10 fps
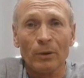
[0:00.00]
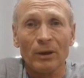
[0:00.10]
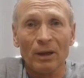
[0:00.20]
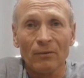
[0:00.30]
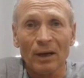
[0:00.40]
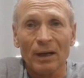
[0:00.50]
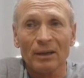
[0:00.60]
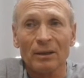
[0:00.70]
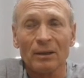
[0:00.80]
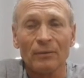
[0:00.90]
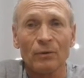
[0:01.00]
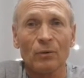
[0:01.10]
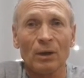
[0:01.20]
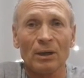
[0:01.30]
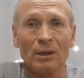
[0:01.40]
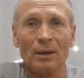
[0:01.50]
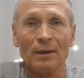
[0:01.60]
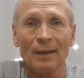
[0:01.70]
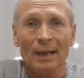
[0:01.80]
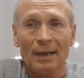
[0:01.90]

прикрывает это все, хотя